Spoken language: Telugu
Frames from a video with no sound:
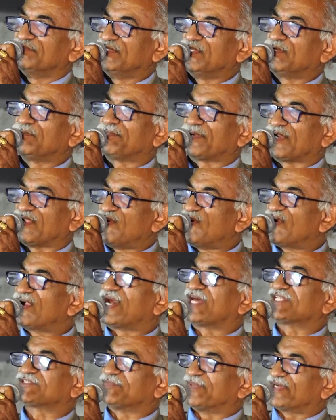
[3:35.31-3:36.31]
మీరు
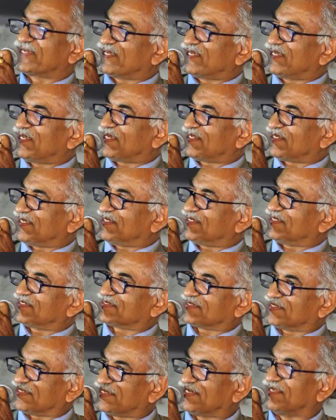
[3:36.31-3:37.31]
ప్రయోగాత్మకంగానైనా
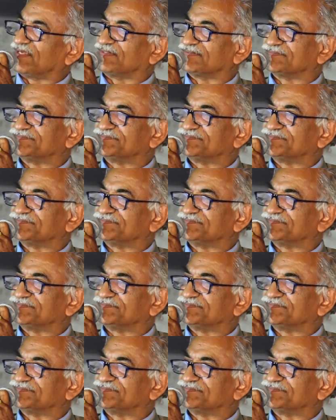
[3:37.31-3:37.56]
సరే